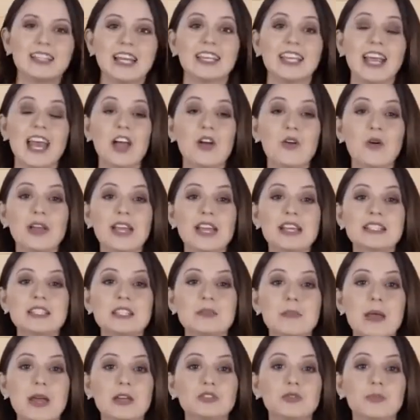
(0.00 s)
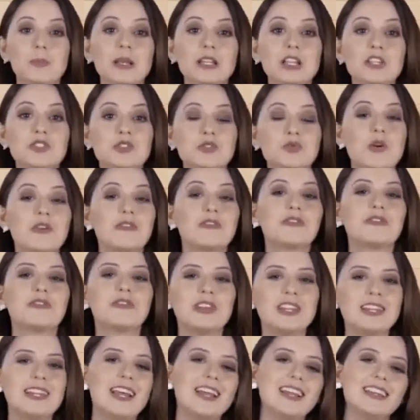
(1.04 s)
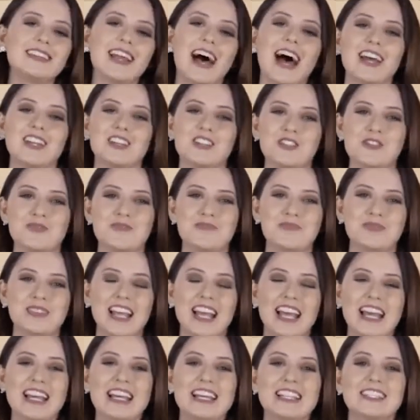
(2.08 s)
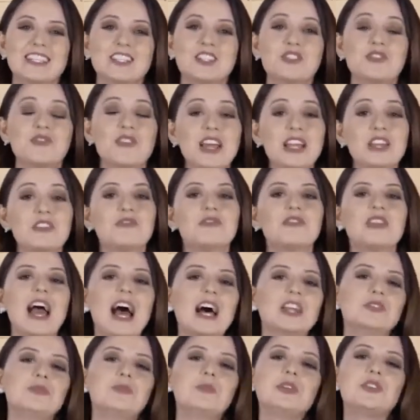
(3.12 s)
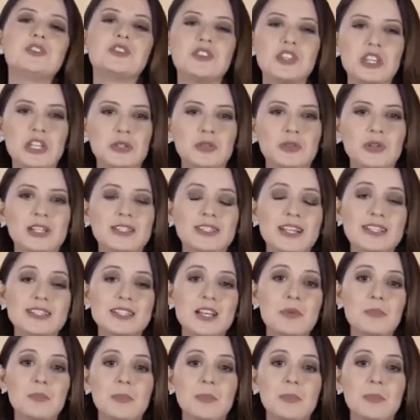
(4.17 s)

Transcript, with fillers: Tem reconhecimento pela sua fidelidade. Se tiver enviado pedido nas